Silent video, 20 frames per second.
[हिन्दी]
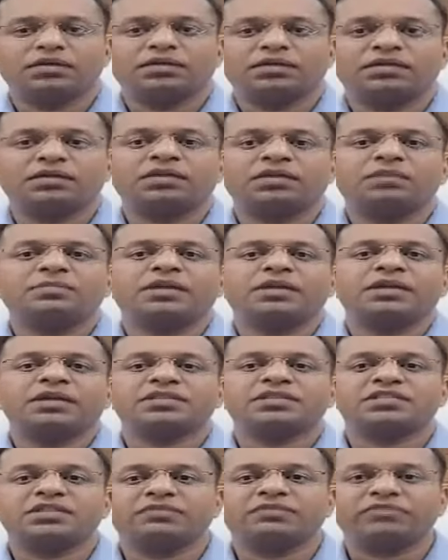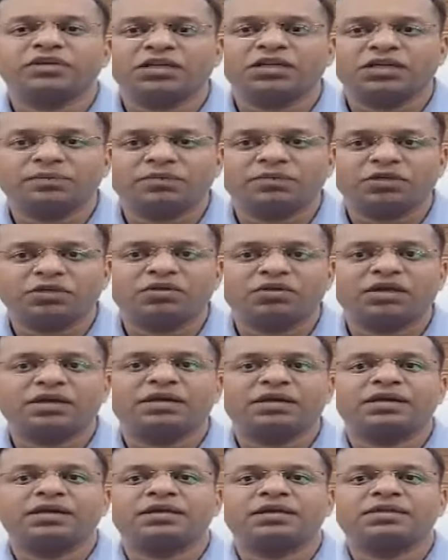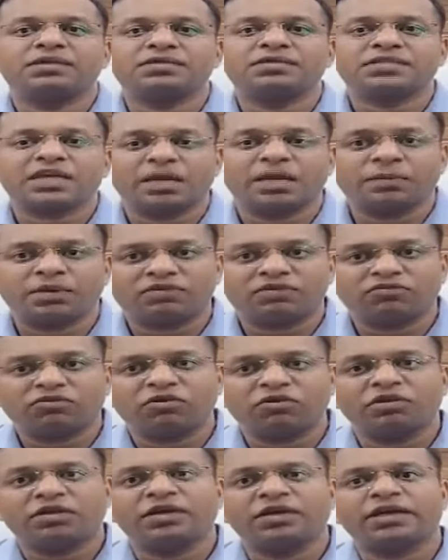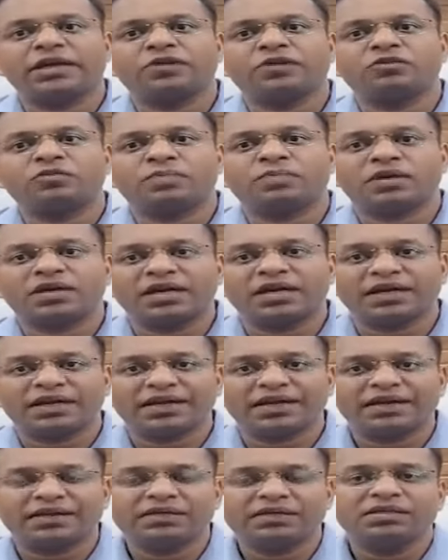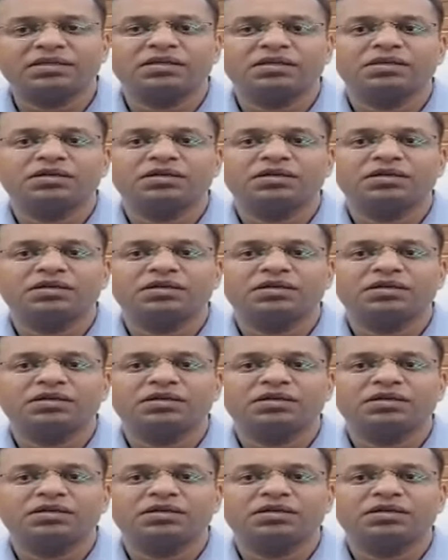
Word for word: देखिए हमारी एस की टीम के द्वारा एक साइबर फ्रॉड के गैंग को पकड़ा गया है